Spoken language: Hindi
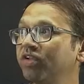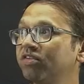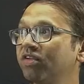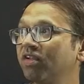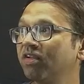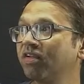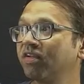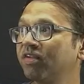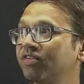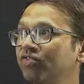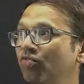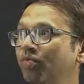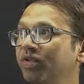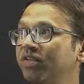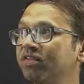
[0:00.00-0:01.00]
रीजनल
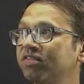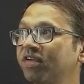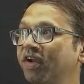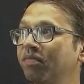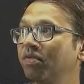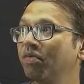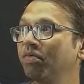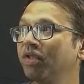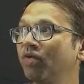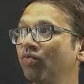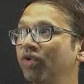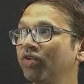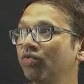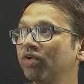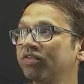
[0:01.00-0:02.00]
जो भी जिस स्टेट में भी हैं
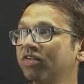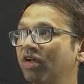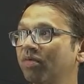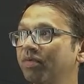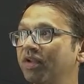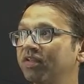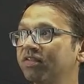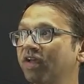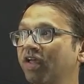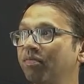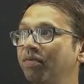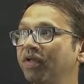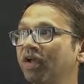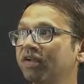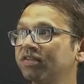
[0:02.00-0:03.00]
उनके जो एग्ज़ाम है जैसे
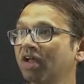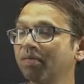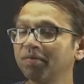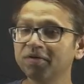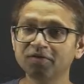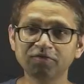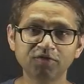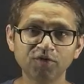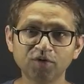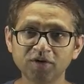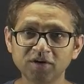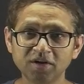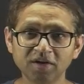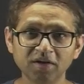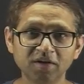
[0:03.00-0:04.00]
आईपी का एग्ज़ाम है इफ़
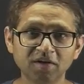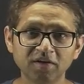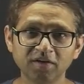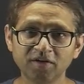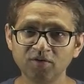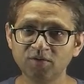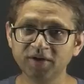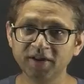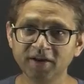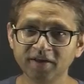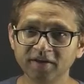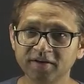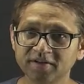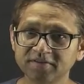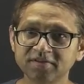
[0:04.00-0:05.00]
योर यू नो
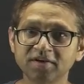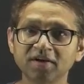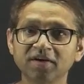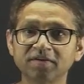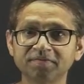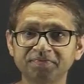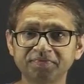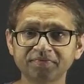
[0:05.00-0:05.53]
डेली एंड एनसीआर